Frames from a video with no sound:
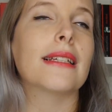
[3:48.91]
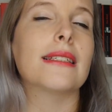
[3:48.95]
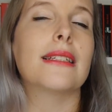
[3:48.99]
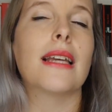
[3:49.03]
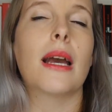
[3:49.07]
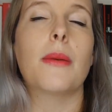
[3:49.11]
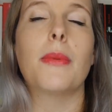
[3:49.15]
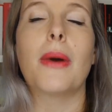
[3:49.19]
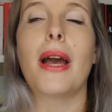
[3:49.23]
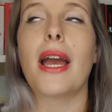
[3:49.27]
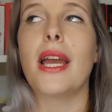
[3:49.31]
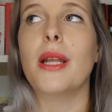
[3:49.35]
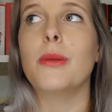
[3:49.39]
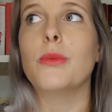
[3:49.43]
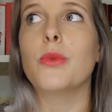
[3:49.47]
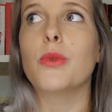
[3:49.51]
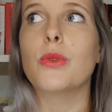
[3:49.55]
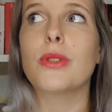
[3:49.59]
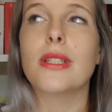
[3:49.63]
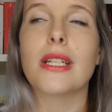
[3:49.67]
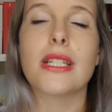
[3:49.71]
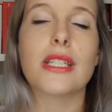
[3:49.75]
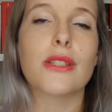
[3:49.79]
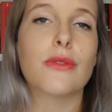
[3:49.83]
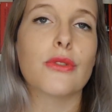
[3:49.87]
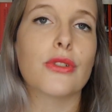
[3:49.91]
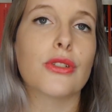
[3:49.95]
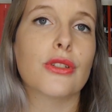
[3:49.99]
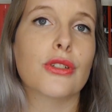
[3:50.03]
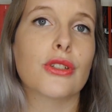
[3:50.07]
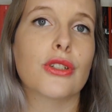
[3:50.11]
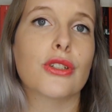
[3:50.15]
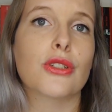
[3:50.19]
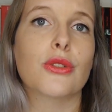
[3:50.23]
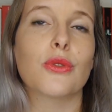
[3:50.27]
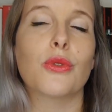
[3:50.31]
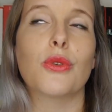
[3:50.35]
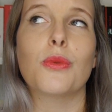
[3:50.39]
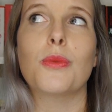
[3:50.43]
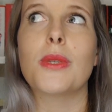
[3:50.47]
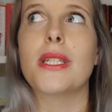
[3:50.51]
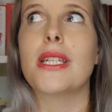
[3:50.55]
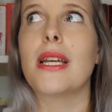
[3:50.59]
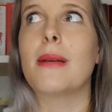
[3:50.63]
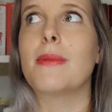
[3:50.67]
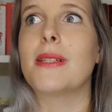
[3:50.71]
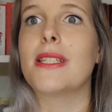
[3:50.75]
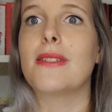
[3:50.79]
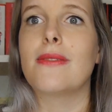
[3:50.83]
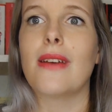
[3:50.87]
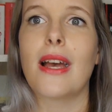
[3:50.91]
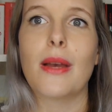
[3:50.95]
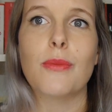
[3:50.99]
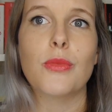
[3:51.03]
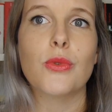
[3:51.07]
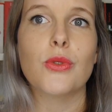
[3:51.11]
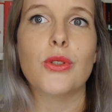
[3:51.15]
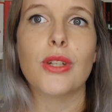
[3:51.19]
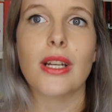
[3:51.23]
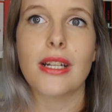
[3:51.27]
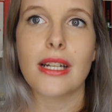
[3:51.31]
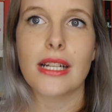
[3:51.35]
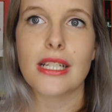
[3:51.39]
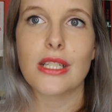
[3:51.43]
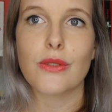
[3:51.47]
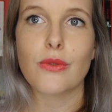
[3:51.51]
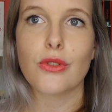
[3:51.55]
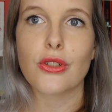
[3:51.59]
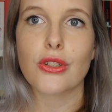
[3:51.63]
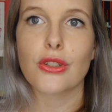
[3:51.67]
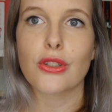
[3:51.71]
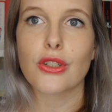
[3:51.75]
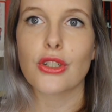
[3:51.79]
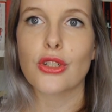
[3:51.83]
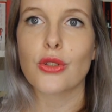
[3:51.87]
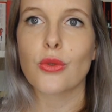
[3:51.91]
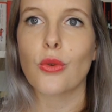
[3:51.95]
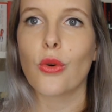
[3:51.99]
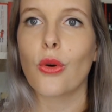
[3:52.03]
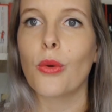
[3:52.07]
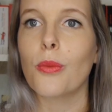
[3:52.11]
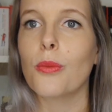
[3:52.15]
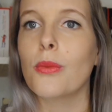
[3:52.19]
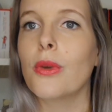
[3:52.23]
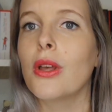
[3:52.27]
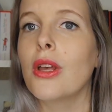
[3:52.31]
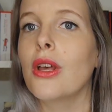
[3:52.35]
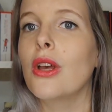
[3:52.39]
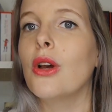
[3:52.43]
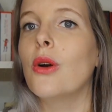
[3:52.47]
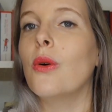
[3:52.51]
Ich habe ein Buch dazwischen geschoben, ich habe zwei Bücher dazwischen geschoben